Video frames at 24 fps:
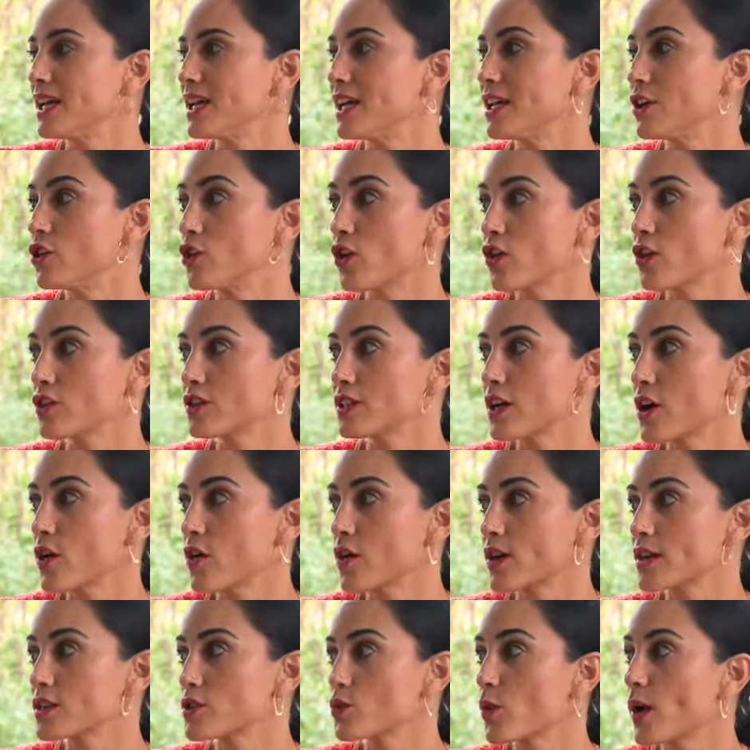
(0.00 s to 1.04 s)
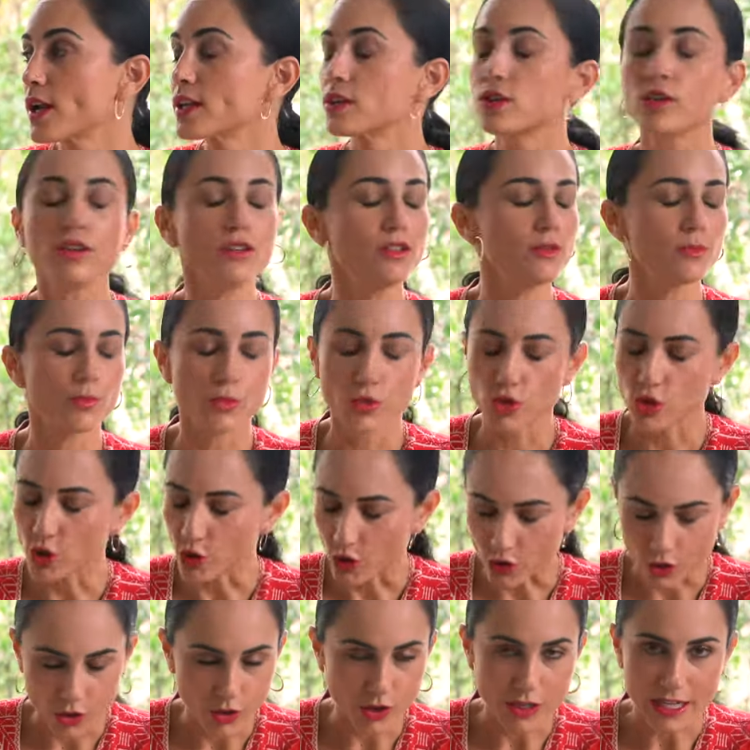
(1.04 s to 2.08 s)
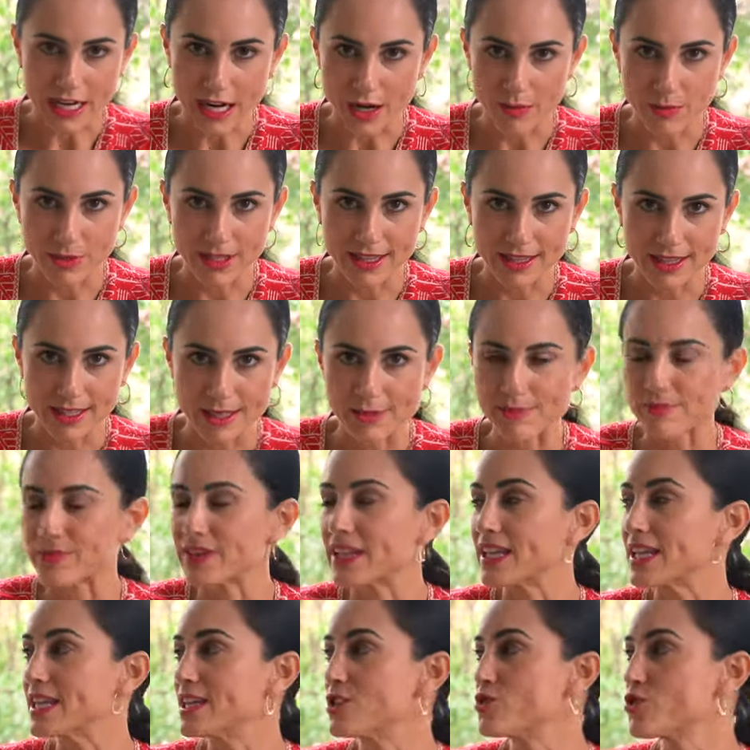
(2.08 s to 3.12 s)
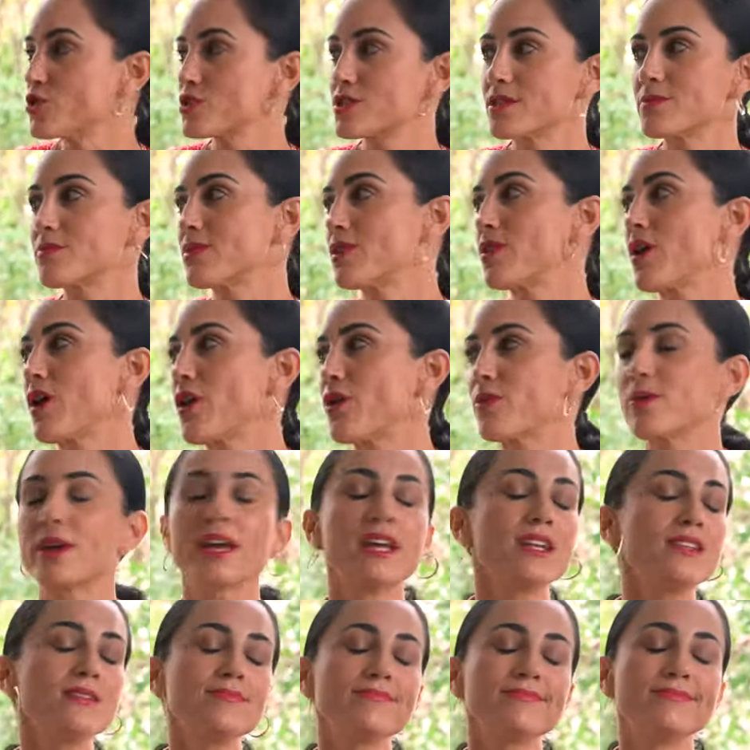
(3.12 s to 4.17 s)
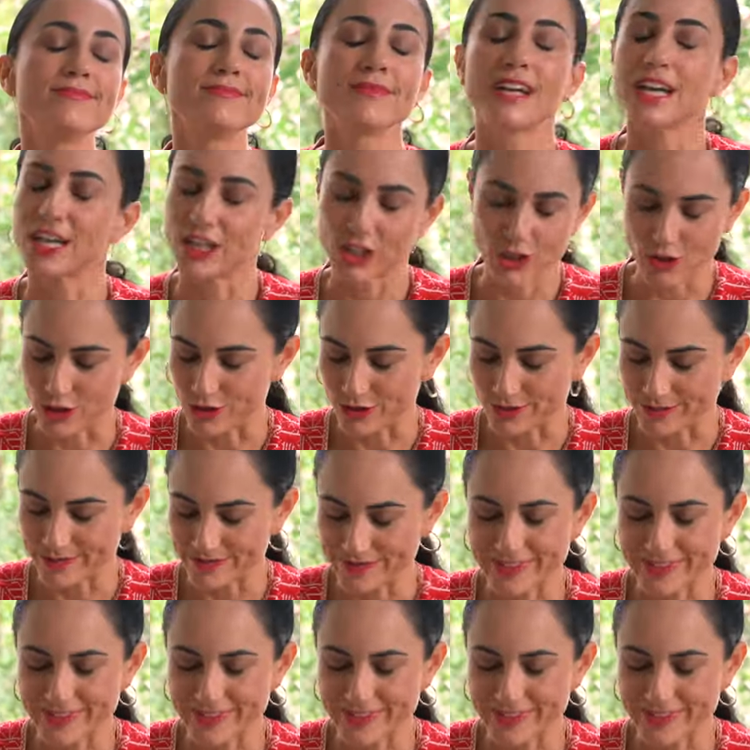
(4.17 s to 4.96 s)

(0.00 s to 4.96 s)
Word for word: ¿Y yo lo tengo resuelto? No, no realmente. ¿Y yo siempre lo hago bien? No.